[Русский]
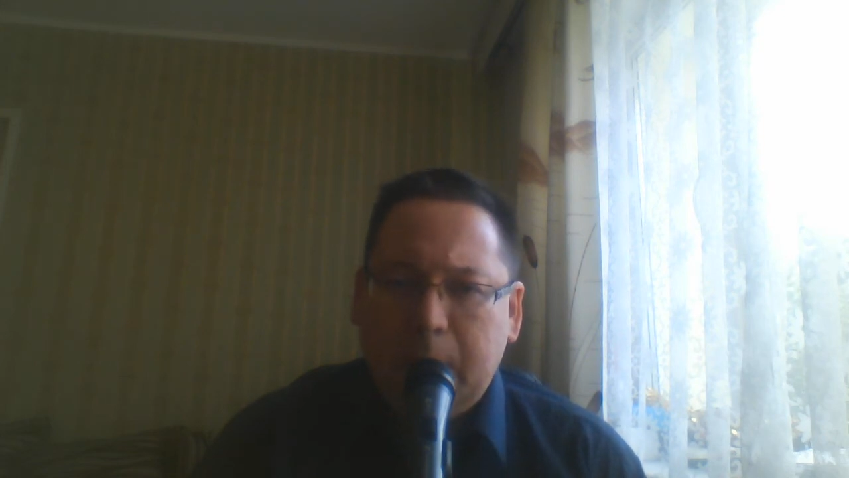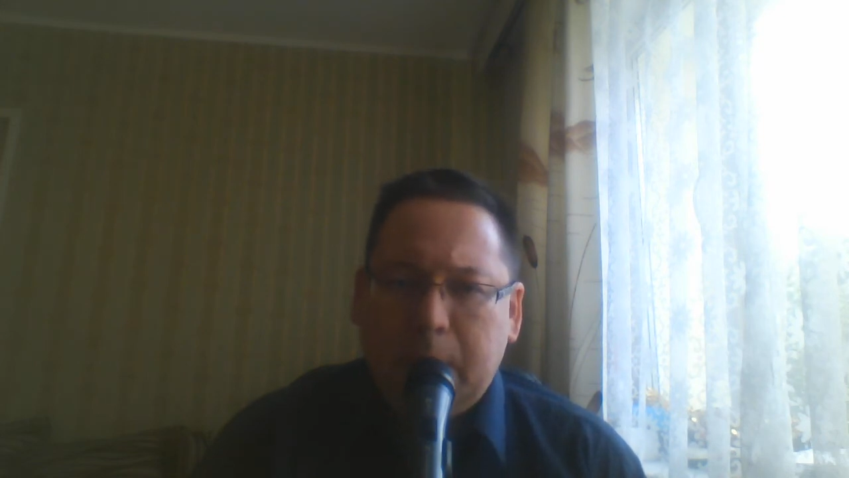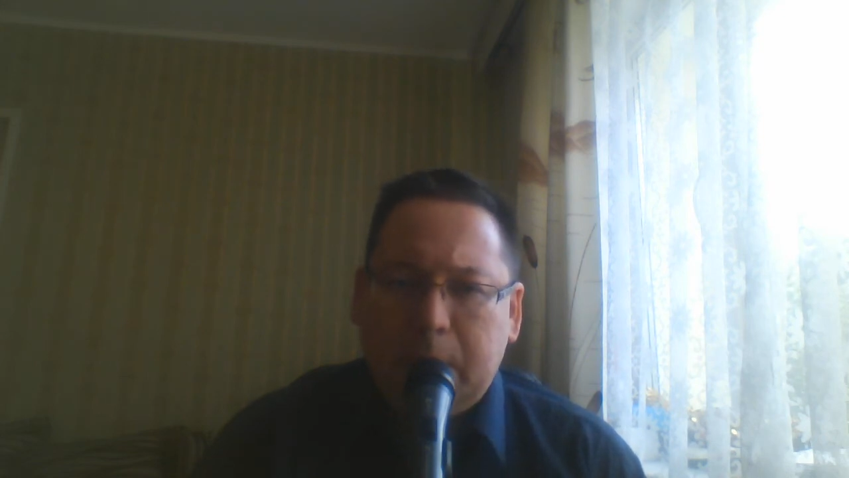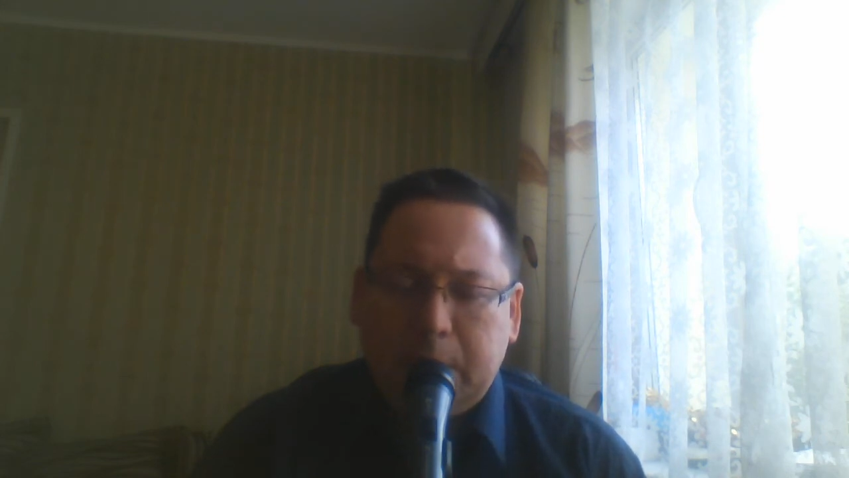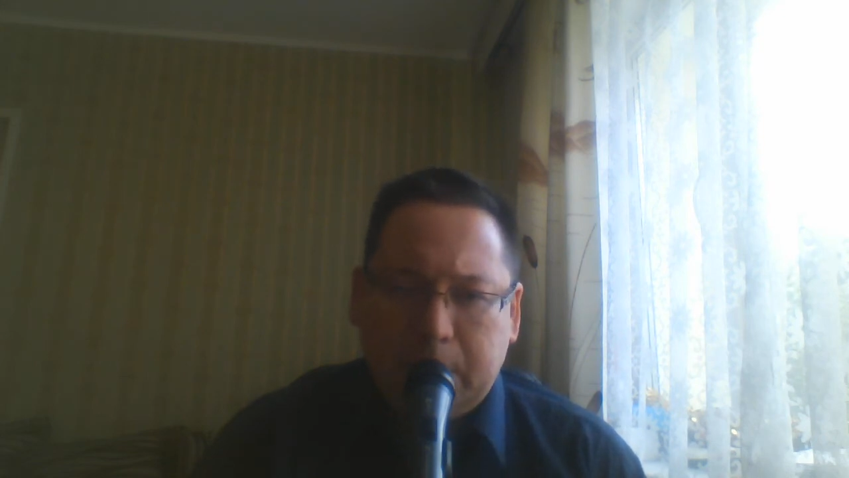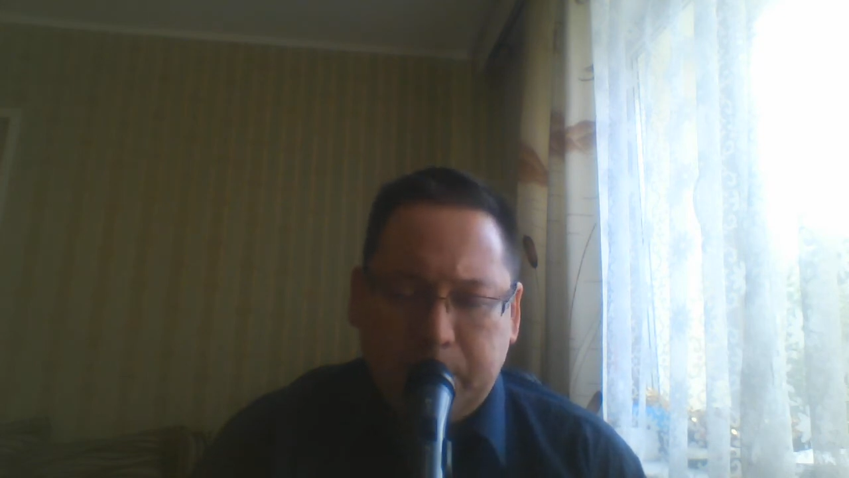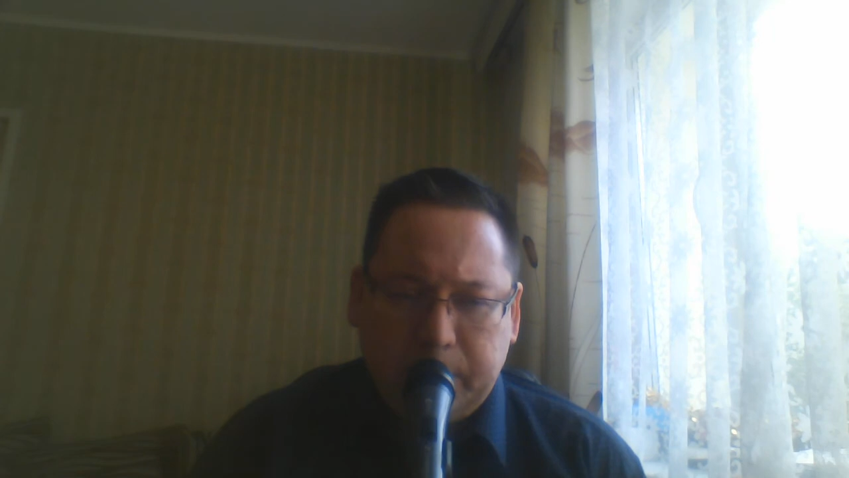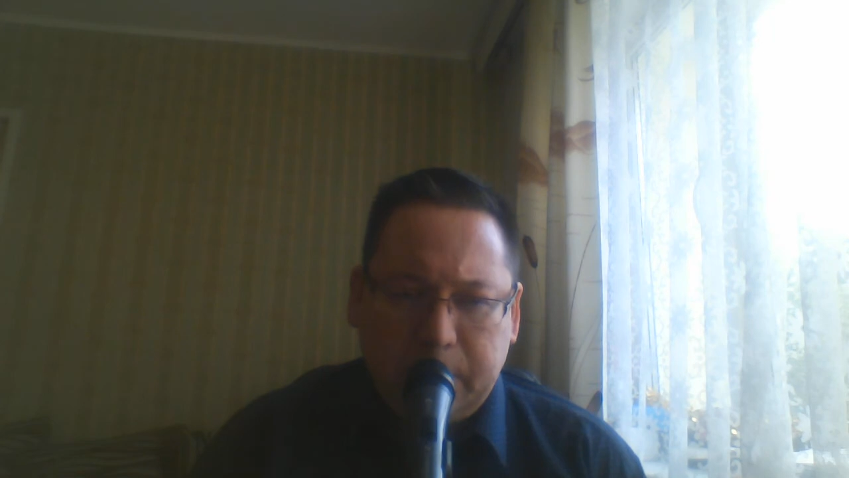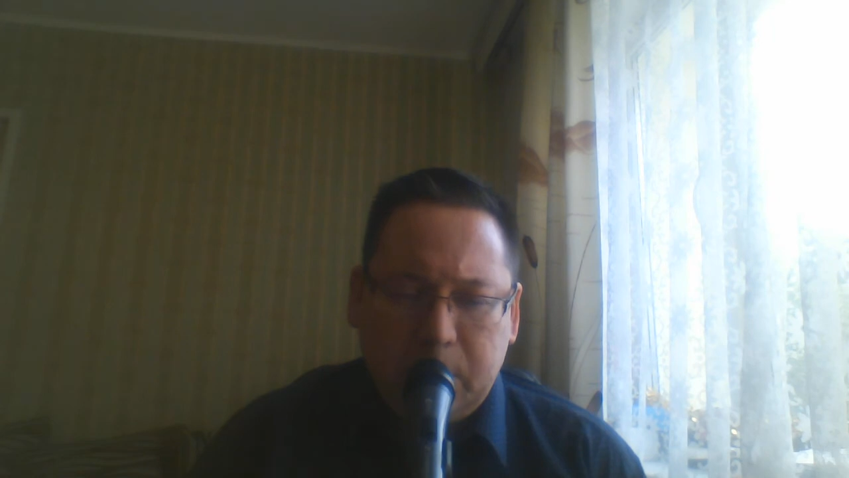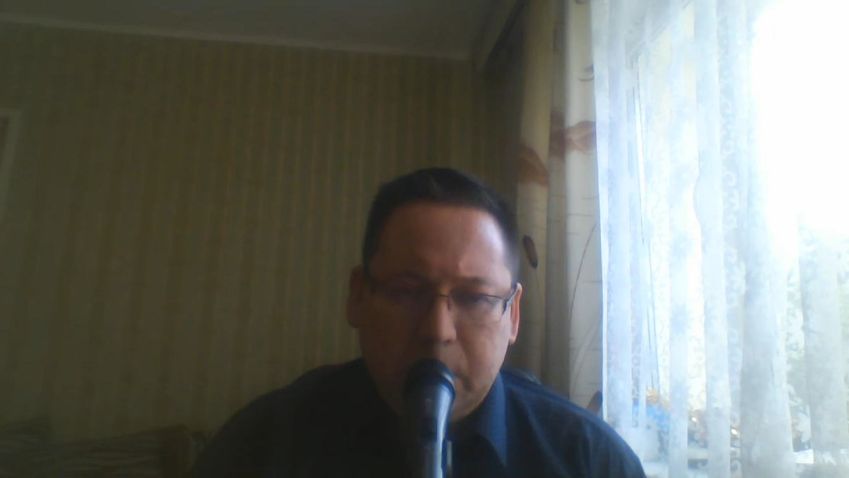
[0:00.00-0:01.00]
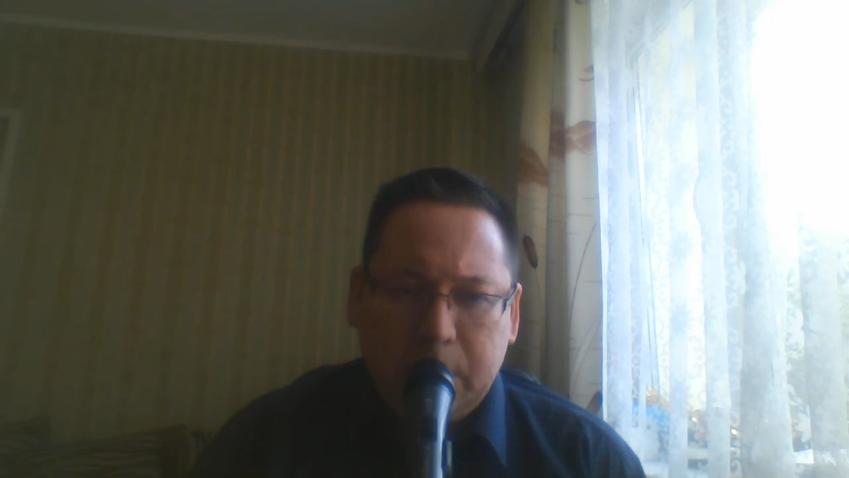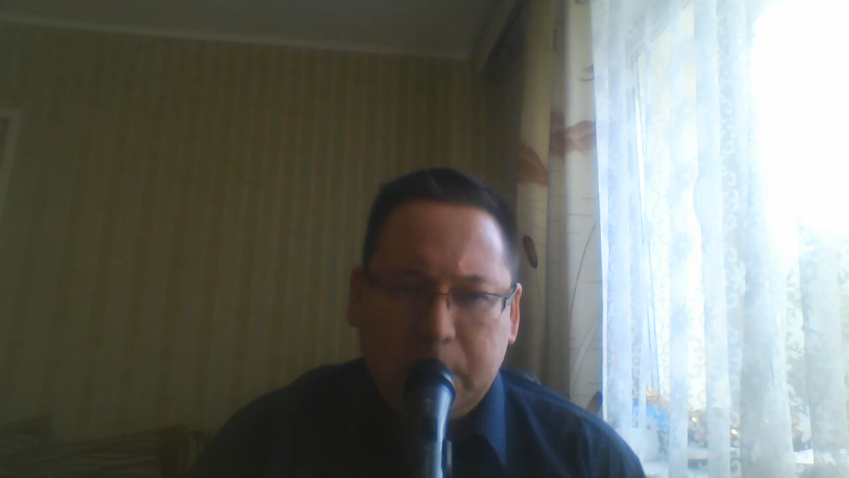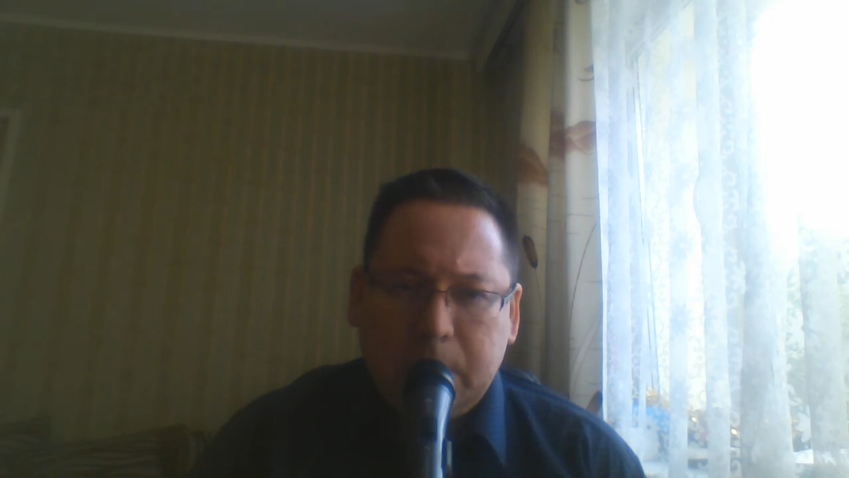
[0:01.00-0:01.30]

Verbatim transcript: Итак, повторюсь.